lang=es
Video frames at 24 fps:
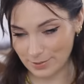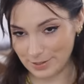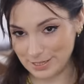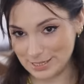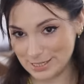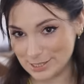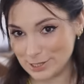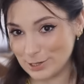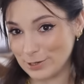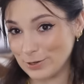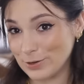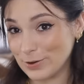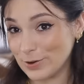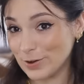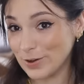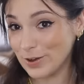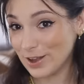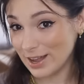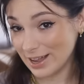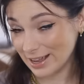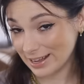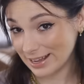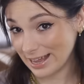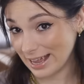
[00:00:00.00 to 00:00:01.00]
visto
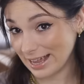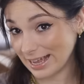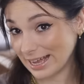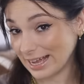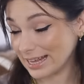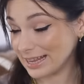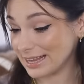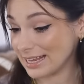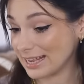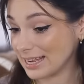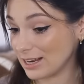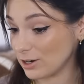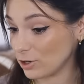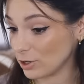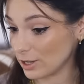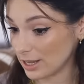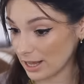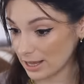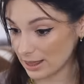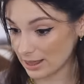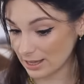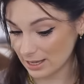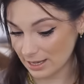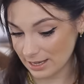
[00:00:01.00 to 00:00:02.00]
que hay gente que lo que
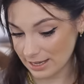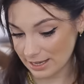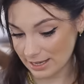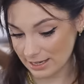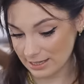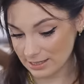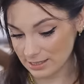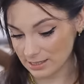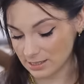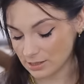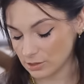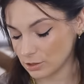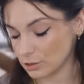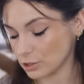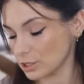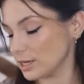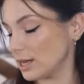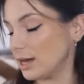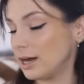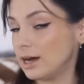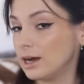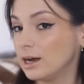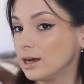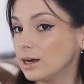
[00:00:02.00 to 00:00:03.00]
hace es, o
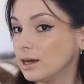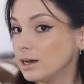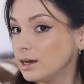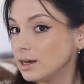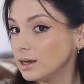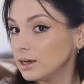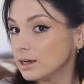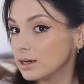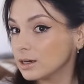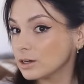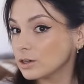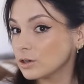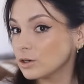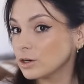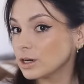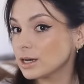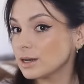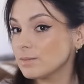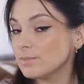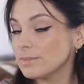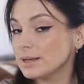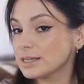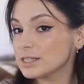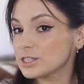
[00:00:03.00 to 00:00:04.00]
sea, coge
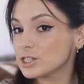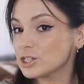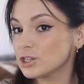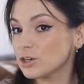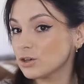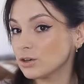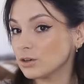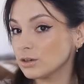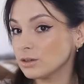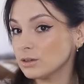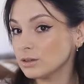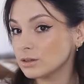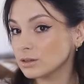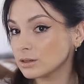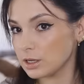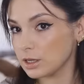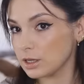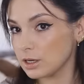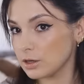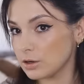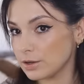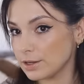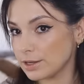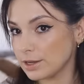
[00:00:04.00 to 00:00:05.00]
el mechón
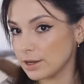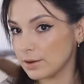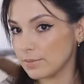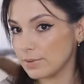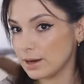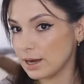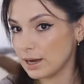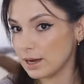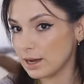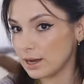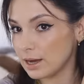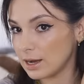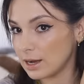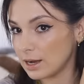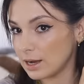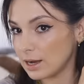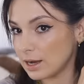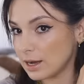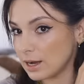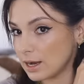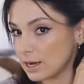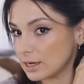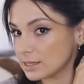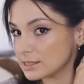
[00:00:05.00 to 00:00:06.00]
y lo lleva
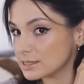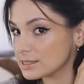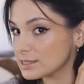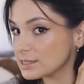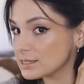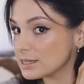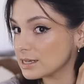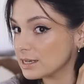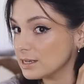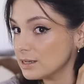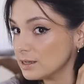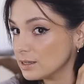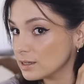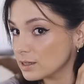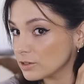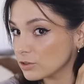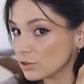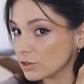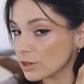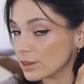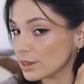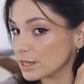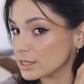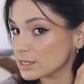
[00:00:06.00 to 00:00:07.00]
así,
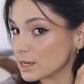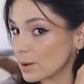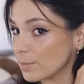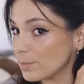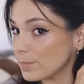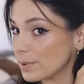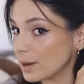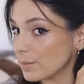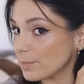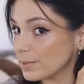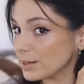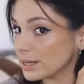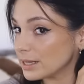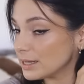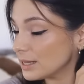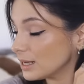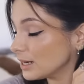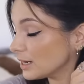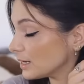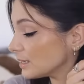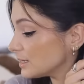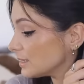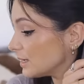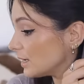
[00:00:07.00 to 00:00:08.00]
entonces aprieta
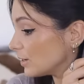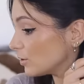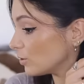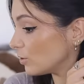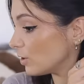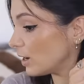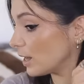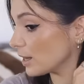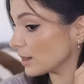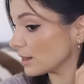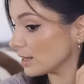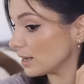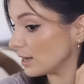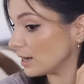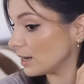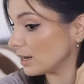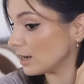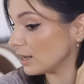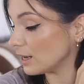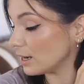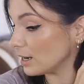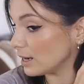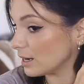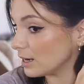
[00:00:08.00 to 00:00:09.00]
el cacharro hacia
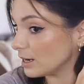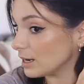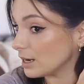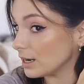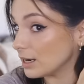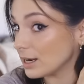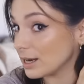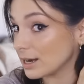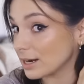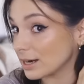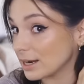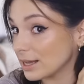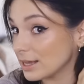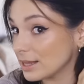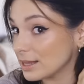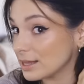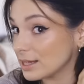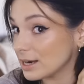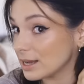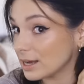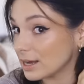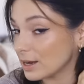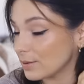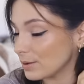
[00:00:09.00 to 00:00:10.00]
la, raíz de
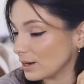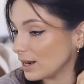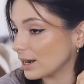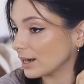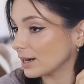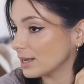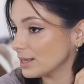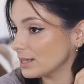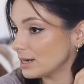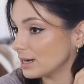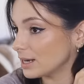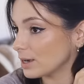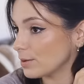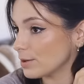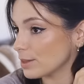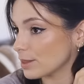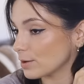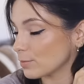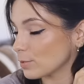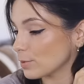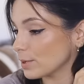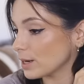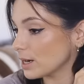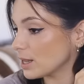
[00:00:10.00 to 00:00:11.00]
la, la raíz de la
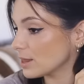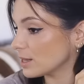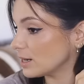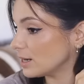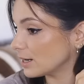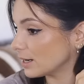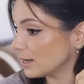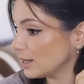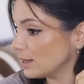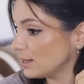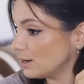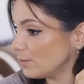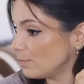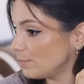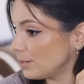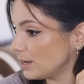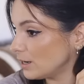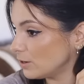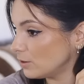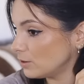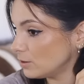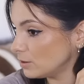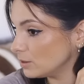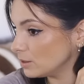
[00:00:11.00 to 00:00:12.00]
cabeza, muy bien, hacia la raíz del
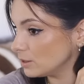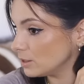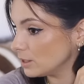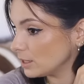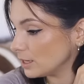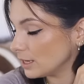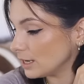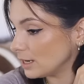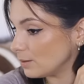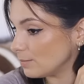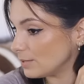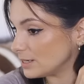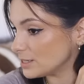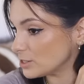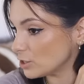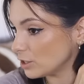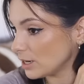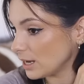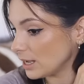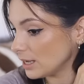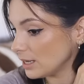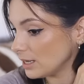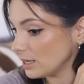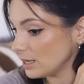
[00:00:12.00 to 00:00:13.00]
pelo, el
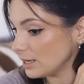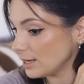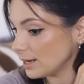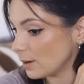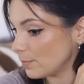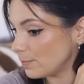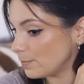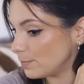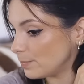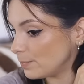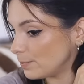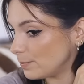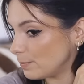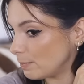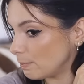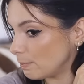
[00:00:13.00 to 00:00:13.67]
mechón ahí y aprieta